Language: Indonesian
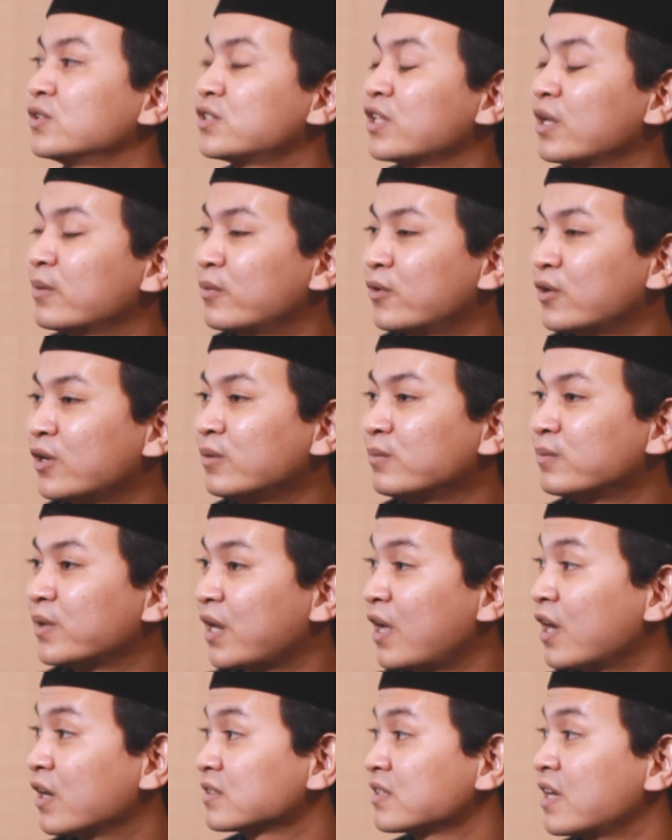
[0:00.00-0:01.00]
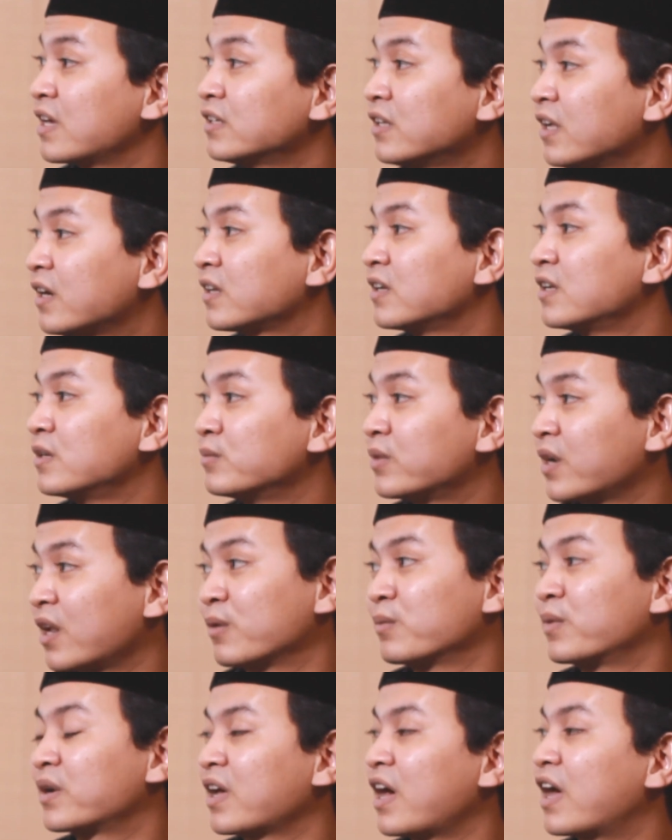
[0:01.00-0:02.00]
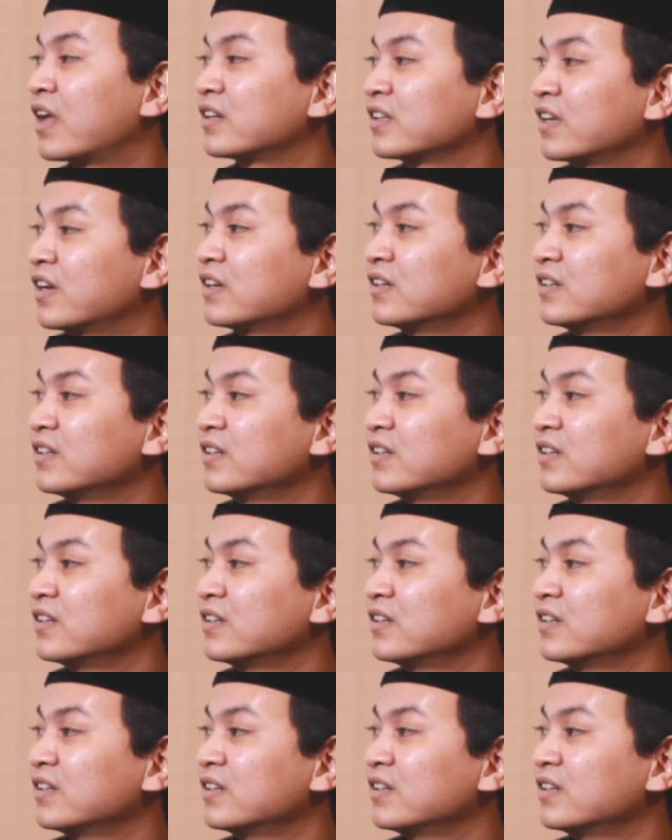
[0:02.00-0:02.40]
setiap orang berhak sadar dan berhak berkarya